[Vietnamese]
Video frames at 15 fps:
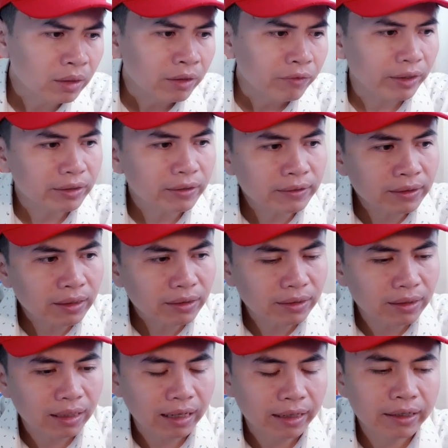về thứ nhất
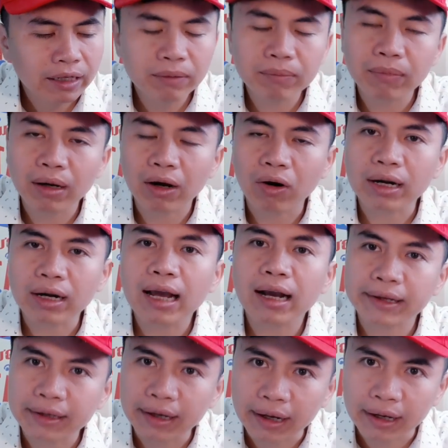là khi mà họ đang
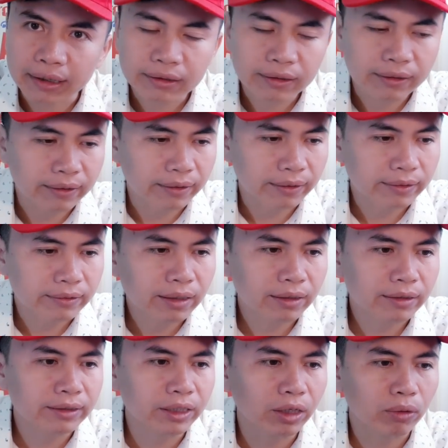ngành nghề thì rất
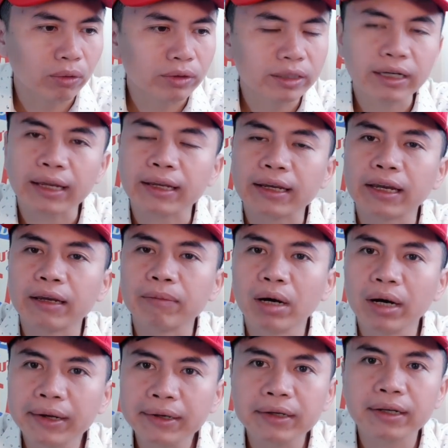nhiều những ngành nghề
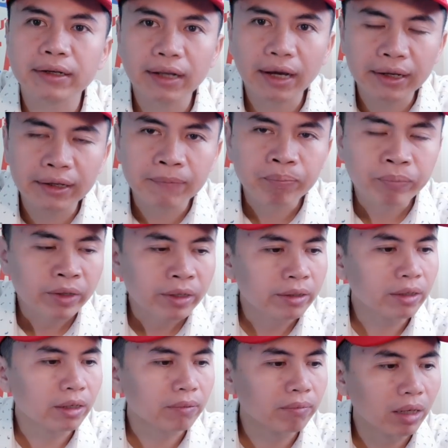mới gần đây
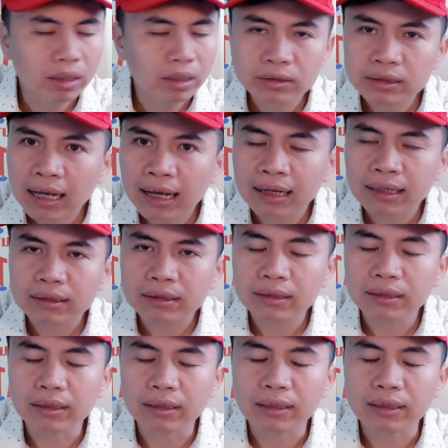được mở ra
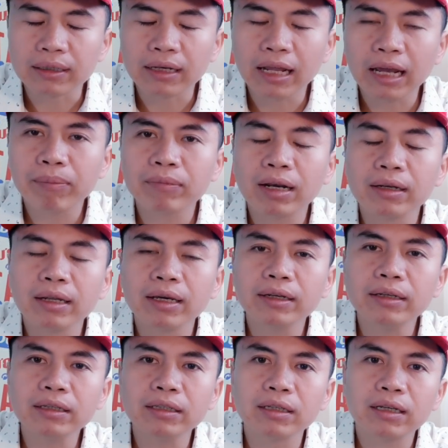thì đem
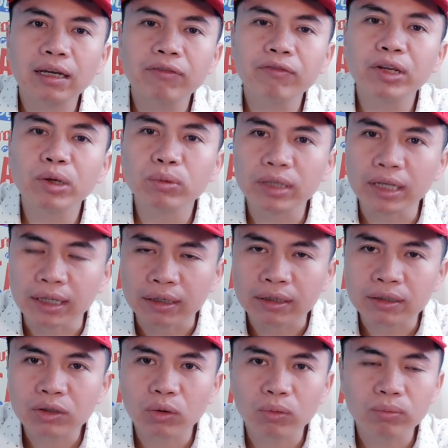đến những cái view
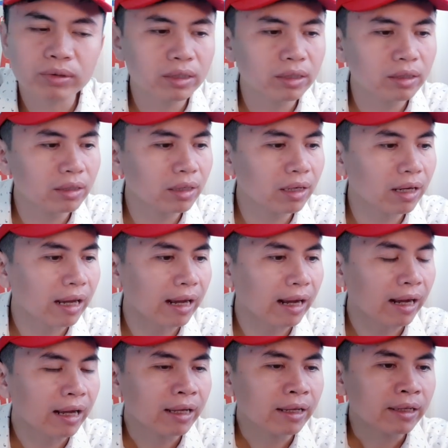nhìn cũng như
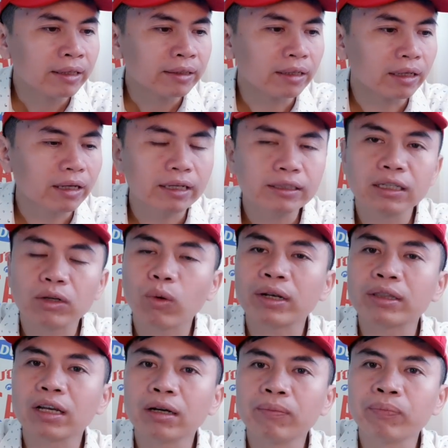là những cái sự
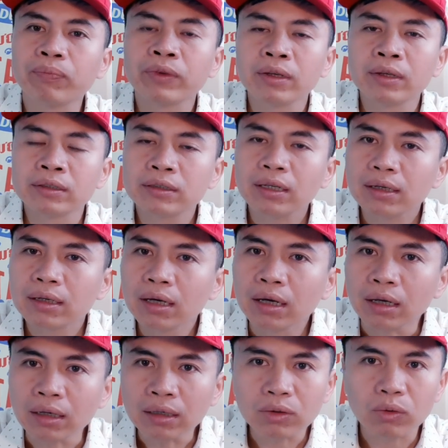quan tâm rất
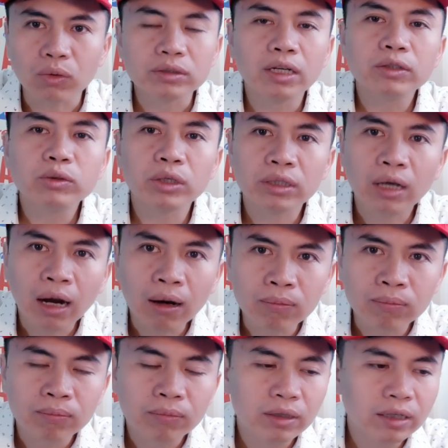lớn của giới truyền
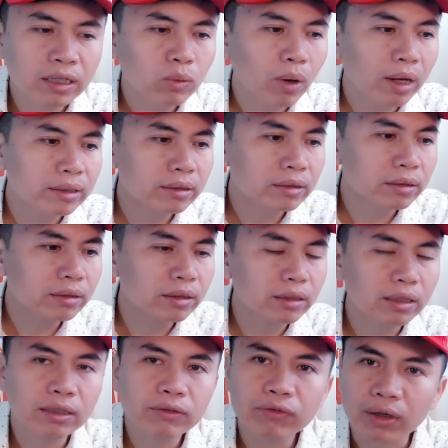thông liên quan tới những
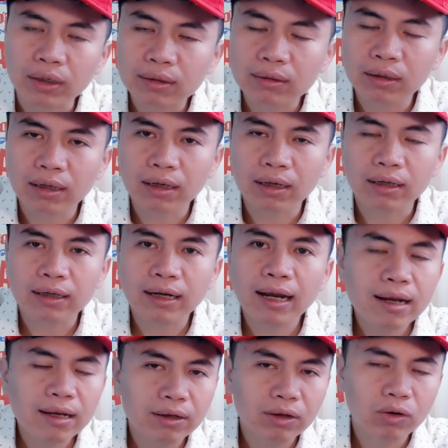lĩnh vực ờ,
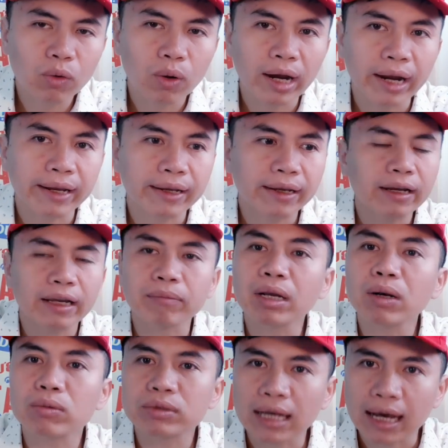khác ngoài cái bất
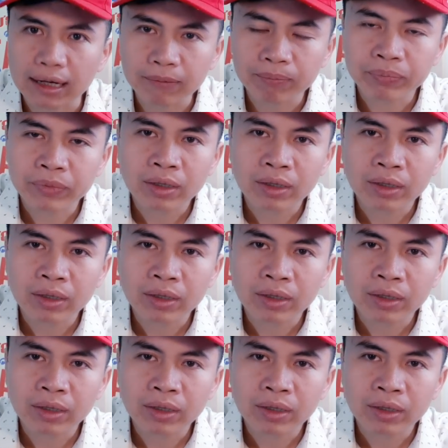động sản